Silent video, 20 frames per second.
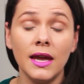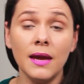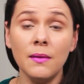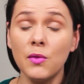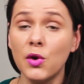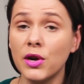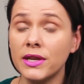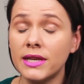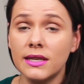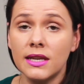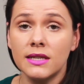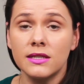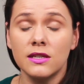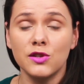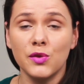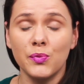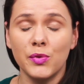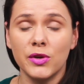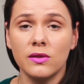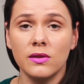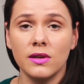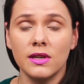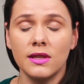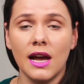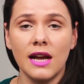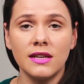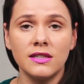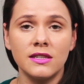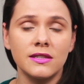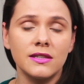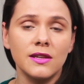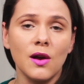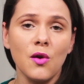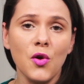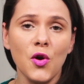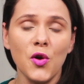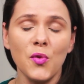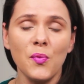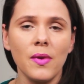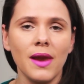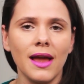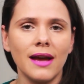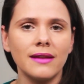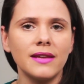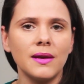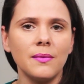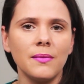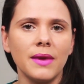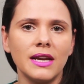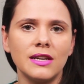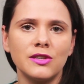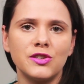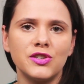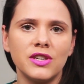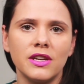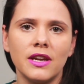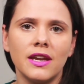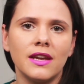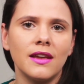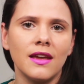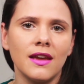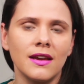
E muitas dessas oportunidades são completamente em